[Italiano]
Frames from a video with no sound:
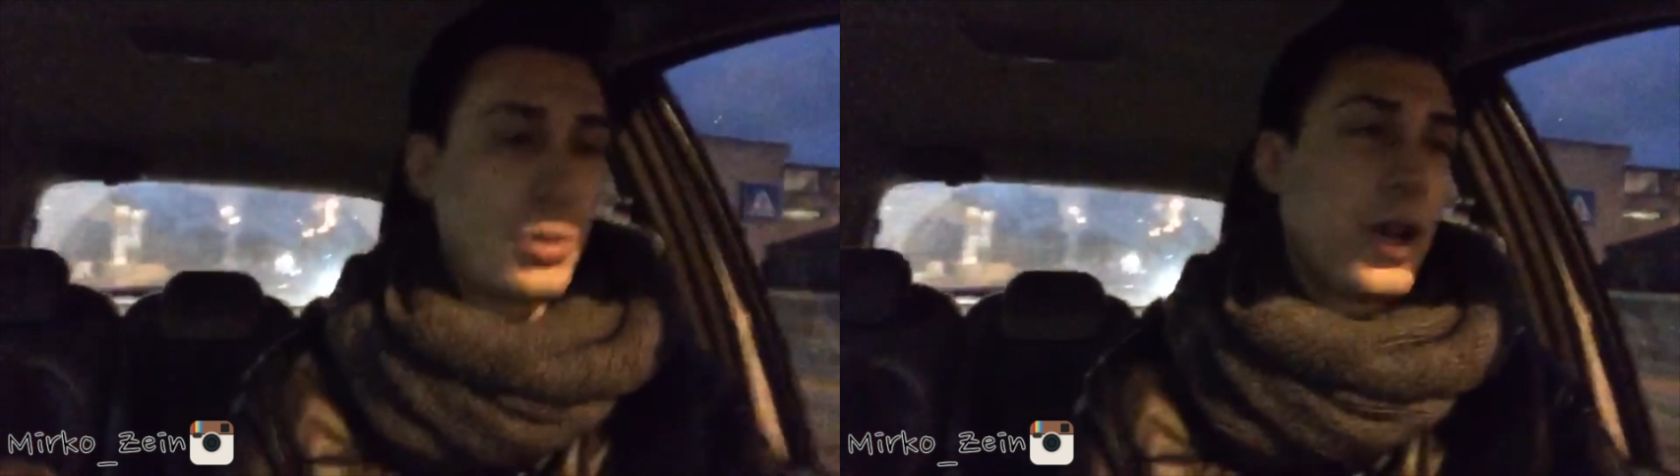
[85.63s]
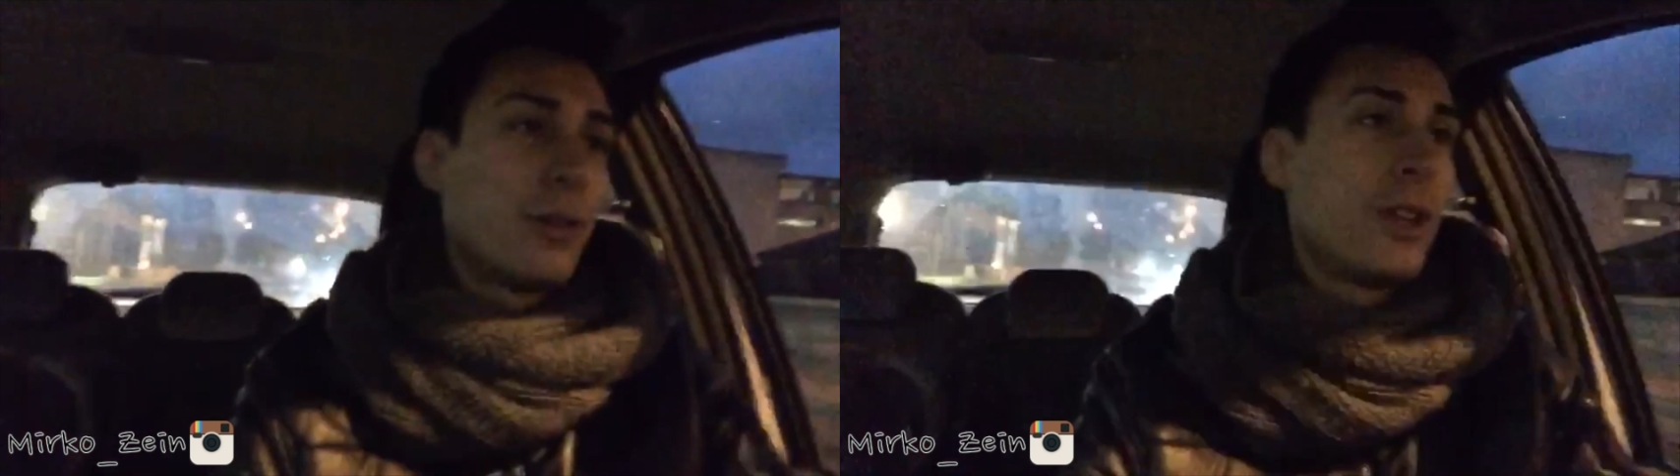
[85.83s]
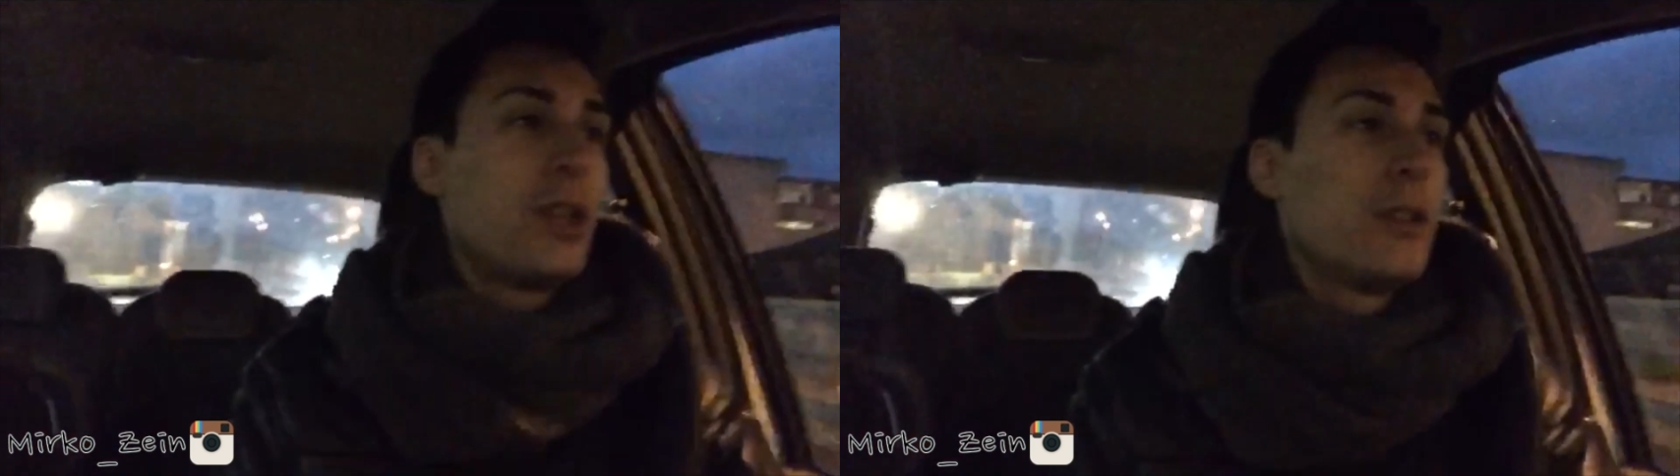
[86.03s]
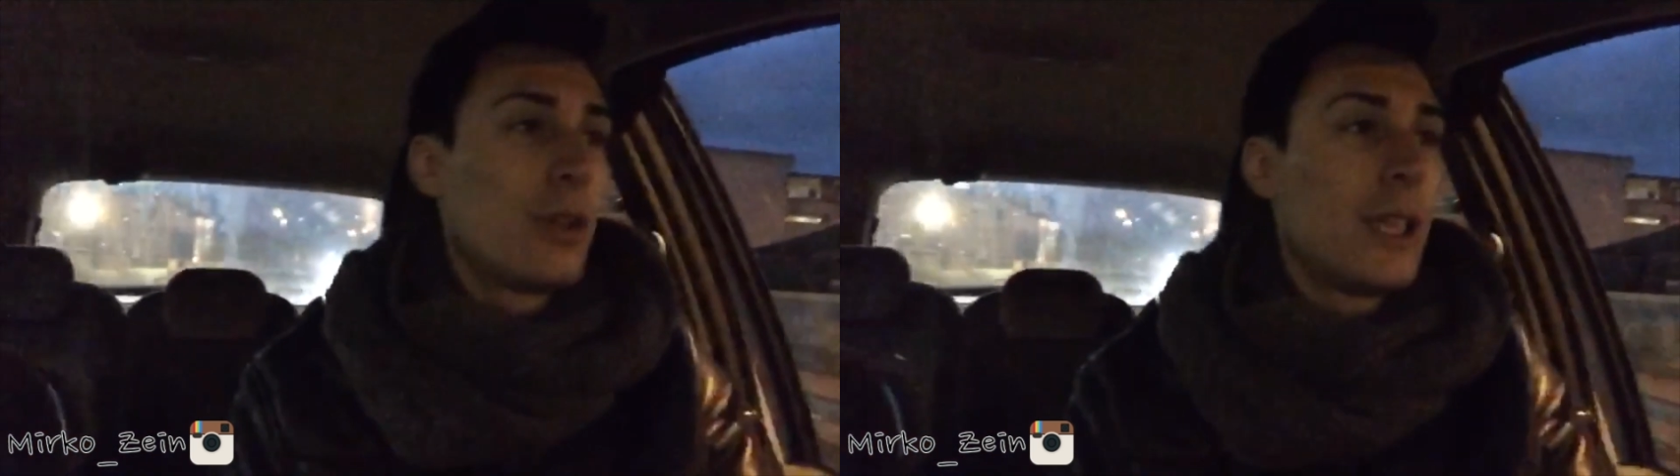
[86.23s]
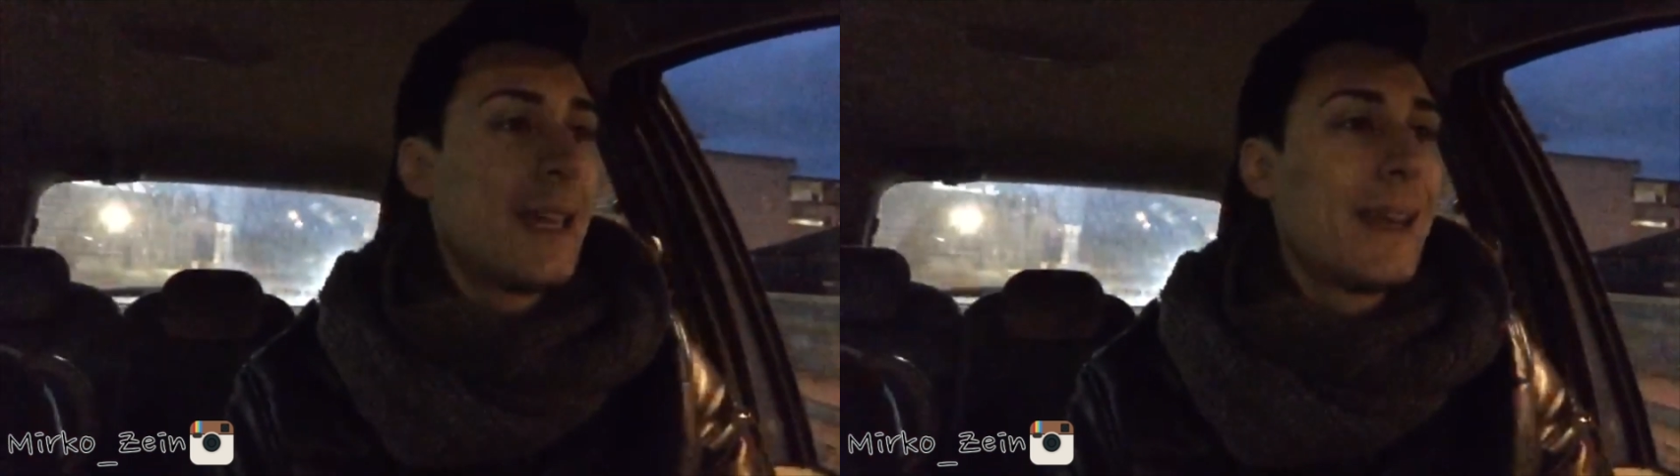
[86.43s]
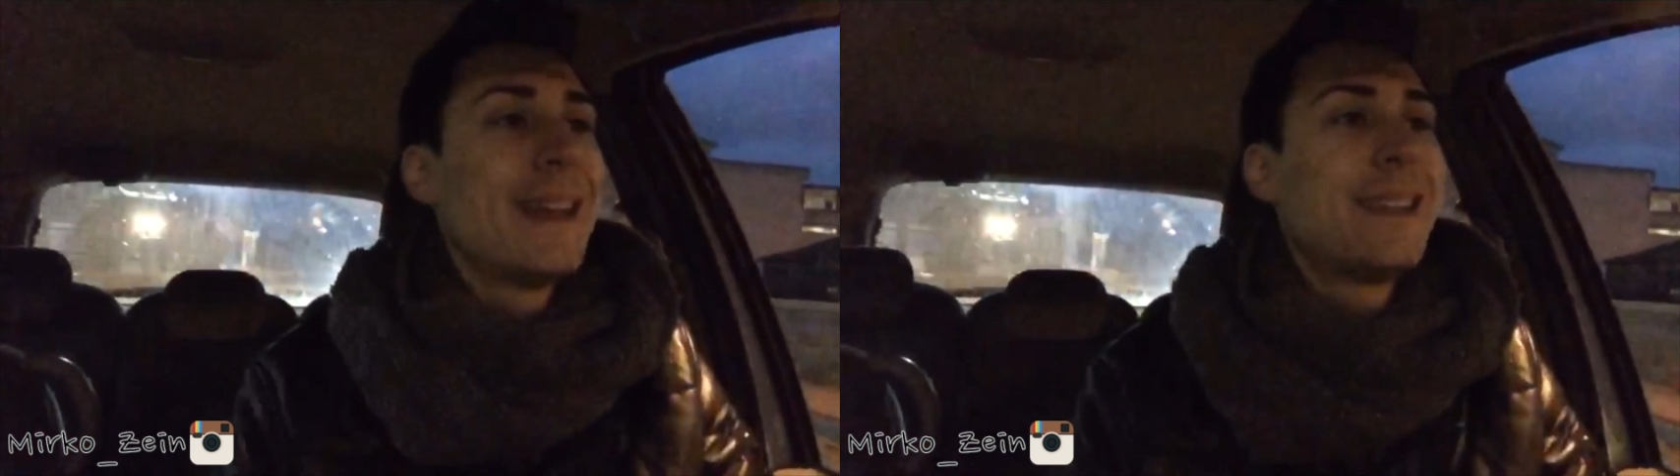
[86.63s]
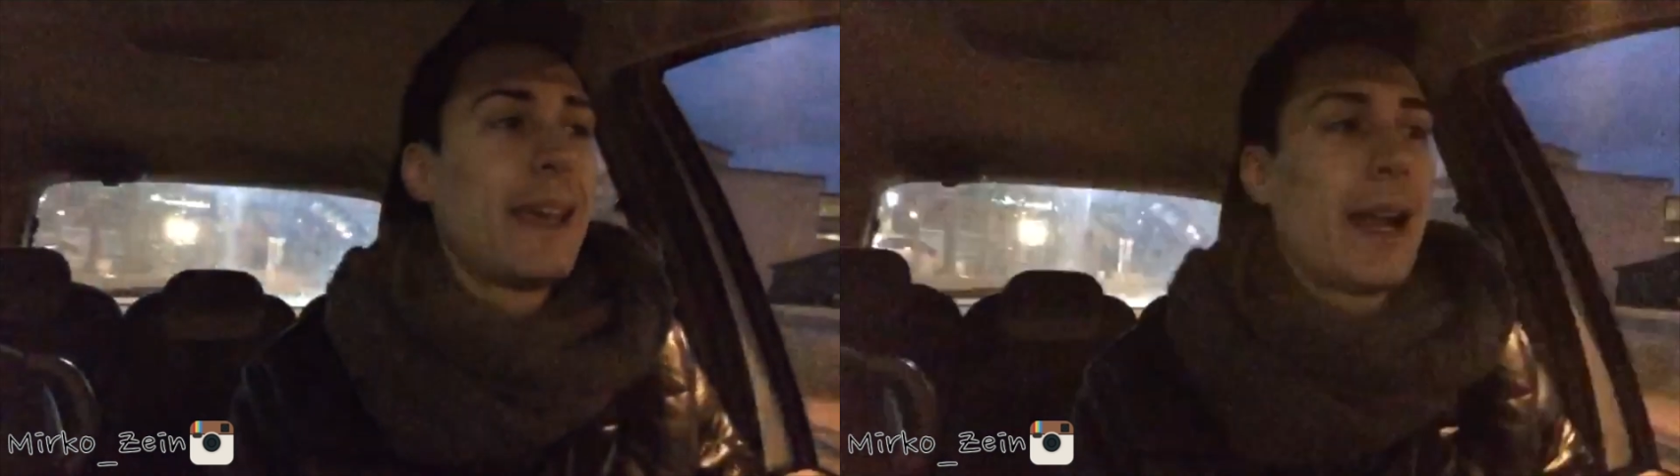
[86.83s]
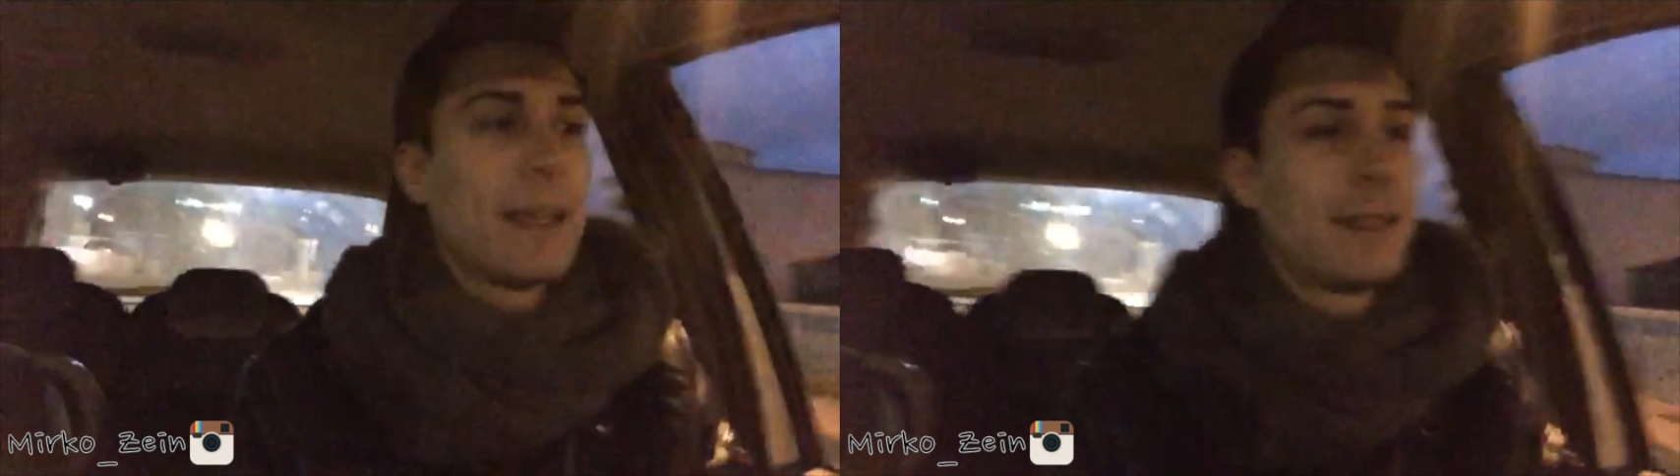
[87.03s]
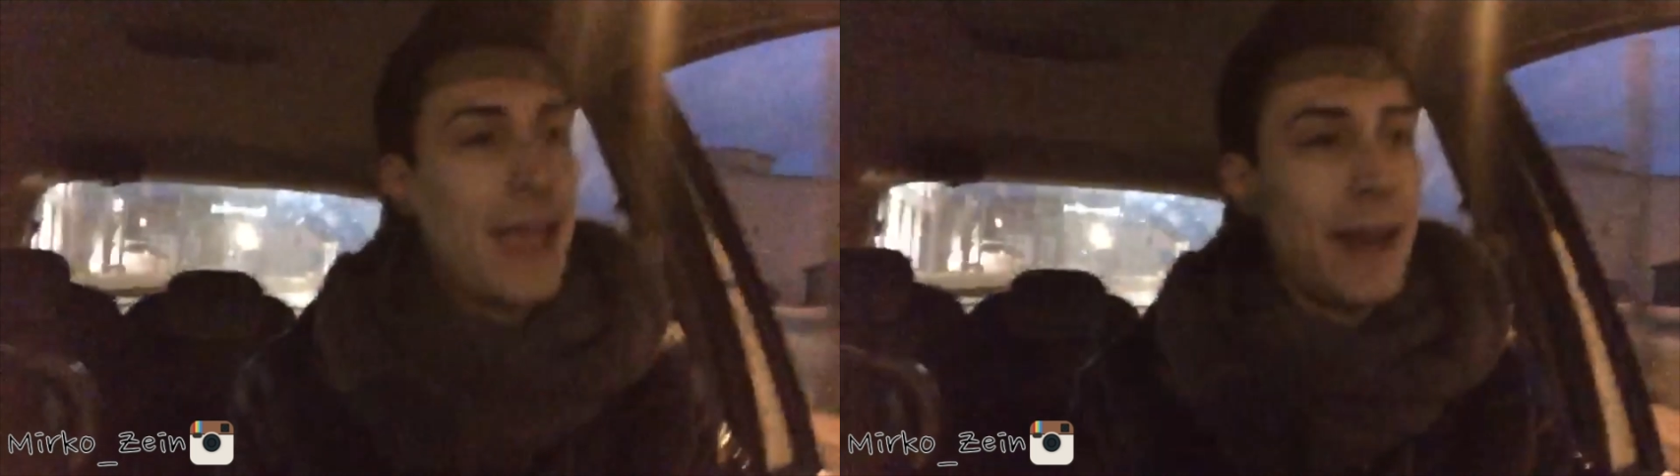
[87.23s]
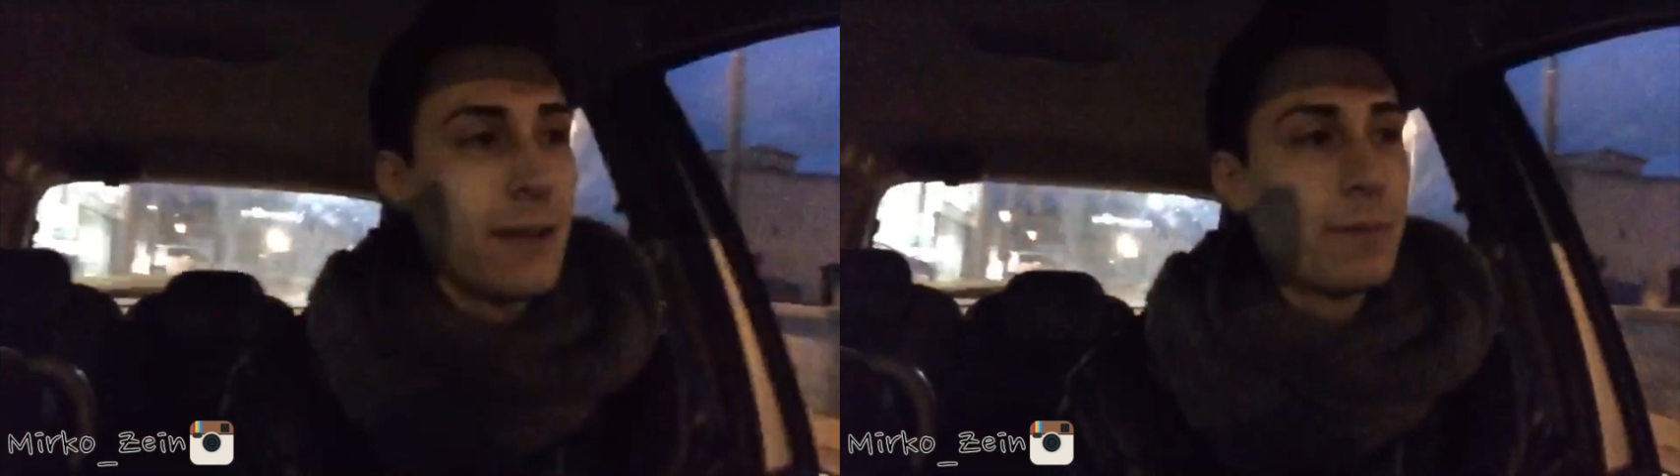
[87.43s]
cioè, ho deciso di riniziare la
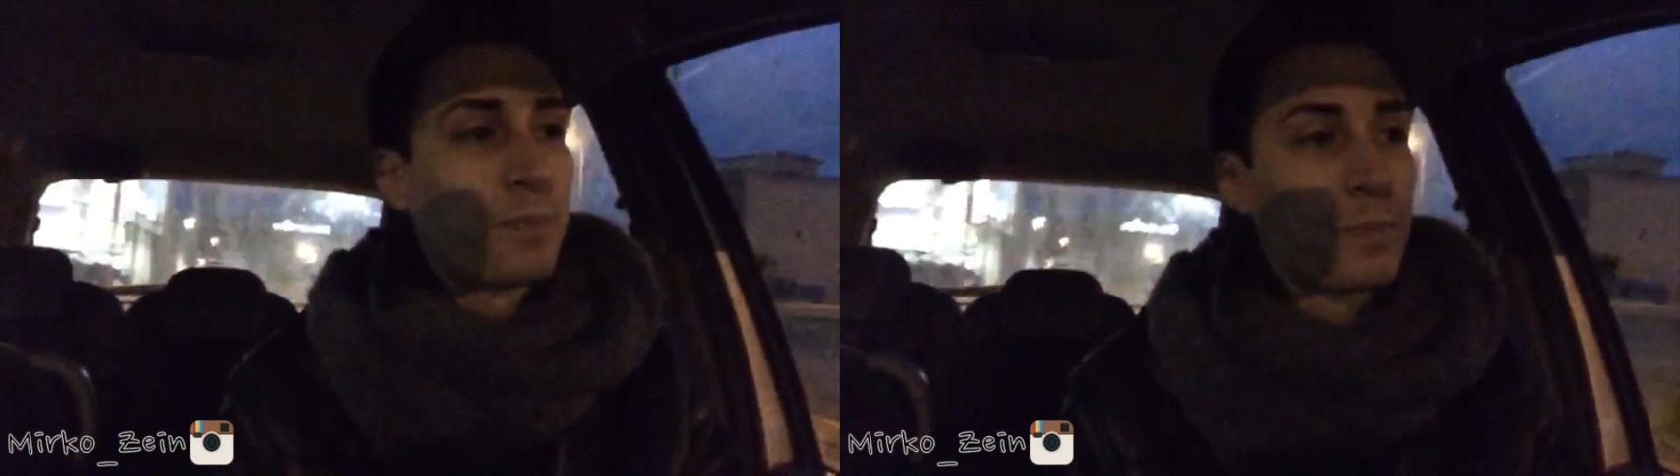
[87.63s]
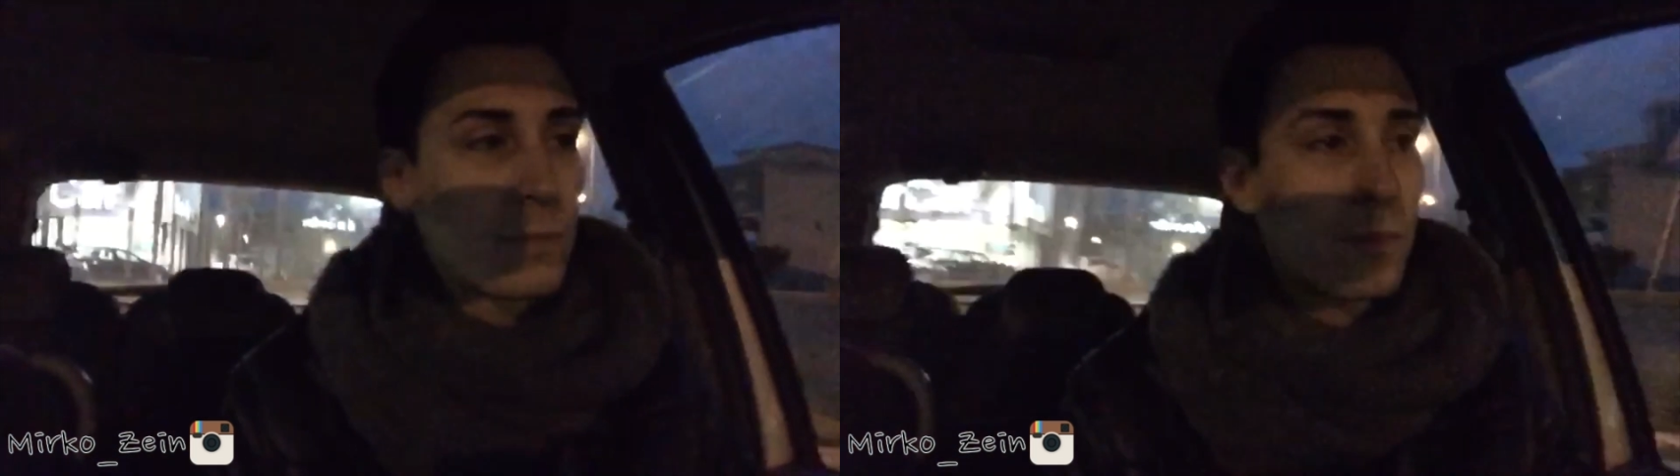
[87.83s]
serie